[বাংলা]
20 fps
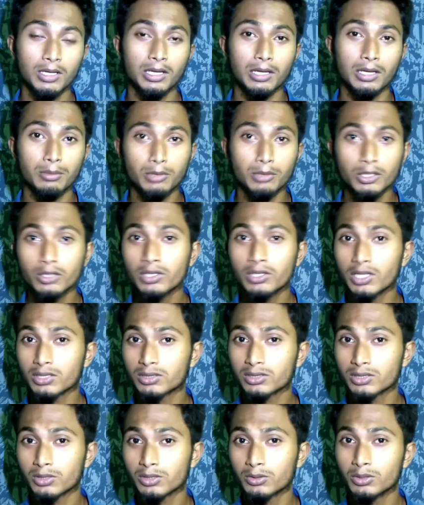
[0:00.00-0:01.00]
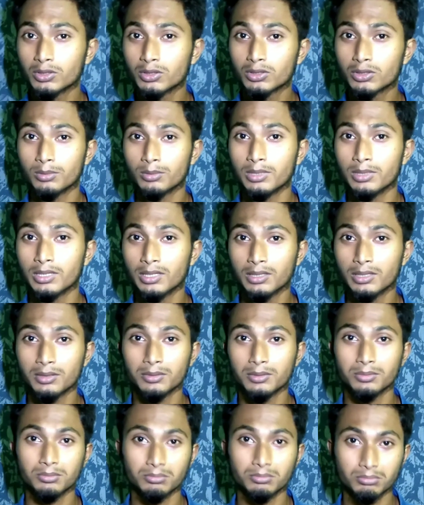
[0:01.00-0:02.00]
এই ভিডিওটি আশা করি সবার
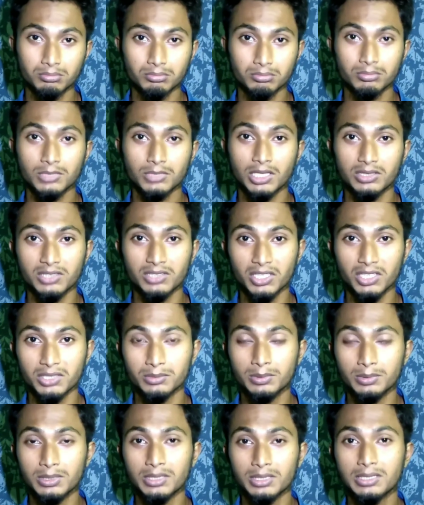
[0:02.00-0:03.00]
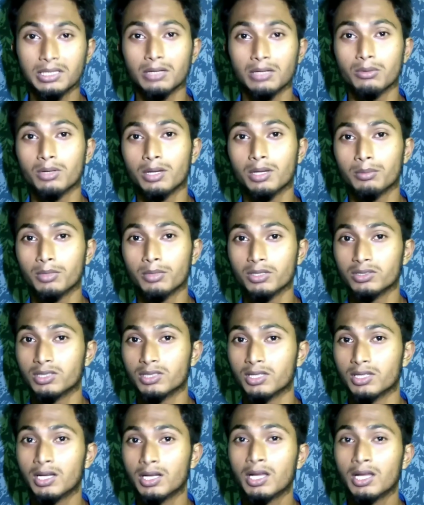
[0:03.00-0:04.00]
কাজে আসবে কেননা আপনারা
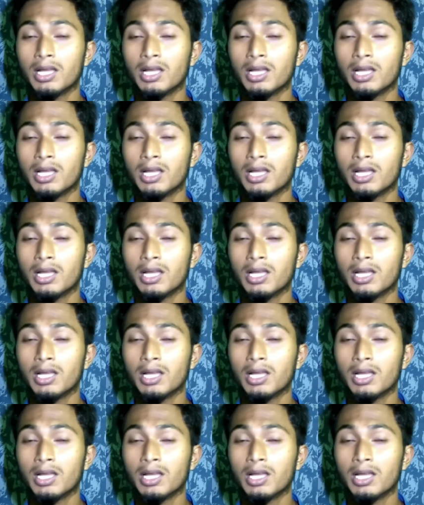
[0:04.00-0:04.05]
যারা